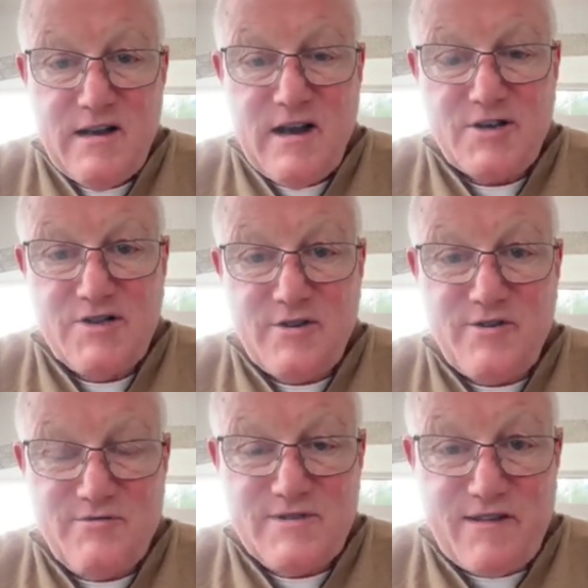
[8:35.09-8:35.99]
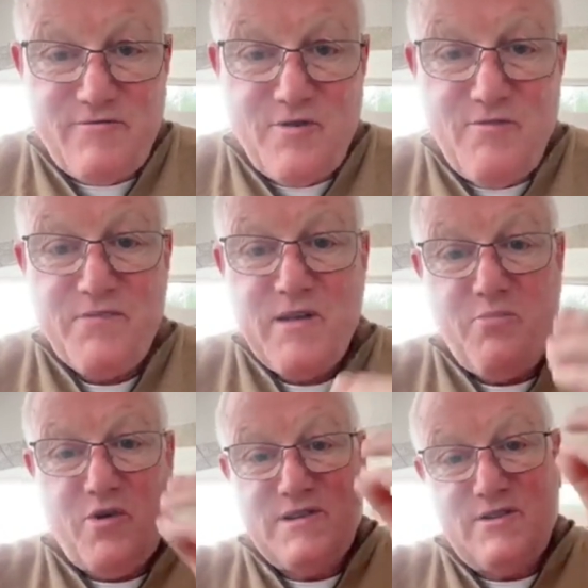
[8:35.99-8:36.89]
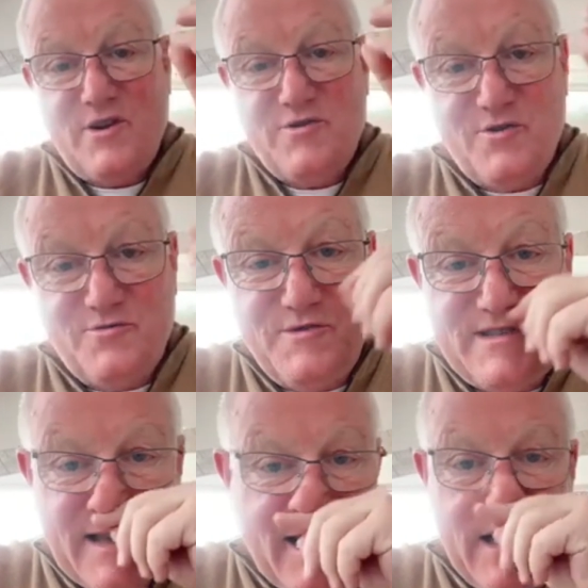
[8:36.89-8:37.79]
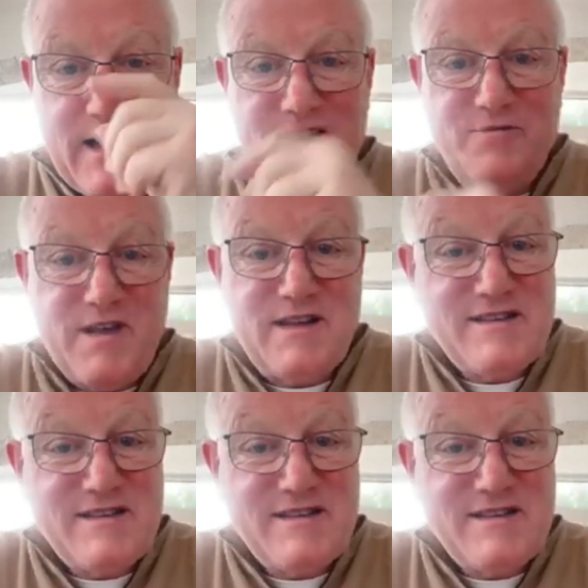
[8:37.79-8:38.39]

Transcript: L'argent que nous avons, c'est un don du ciel. Alléluia.